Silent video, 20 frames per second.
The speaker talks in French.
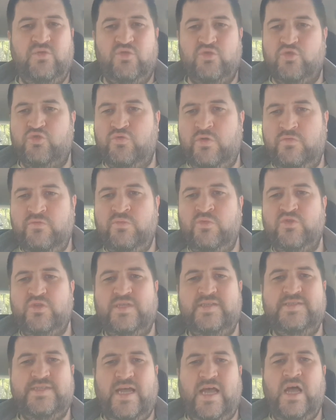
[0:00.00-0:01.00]
Donc je vais vous
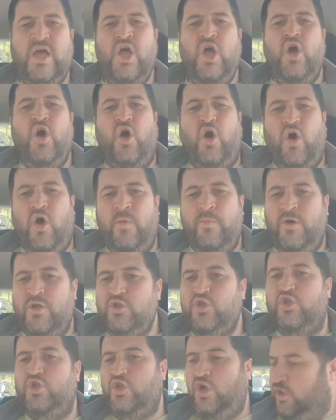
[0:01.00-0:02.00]
montrer ça en
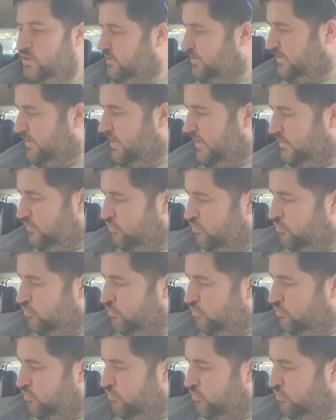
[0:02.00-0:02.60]
mode tranquille.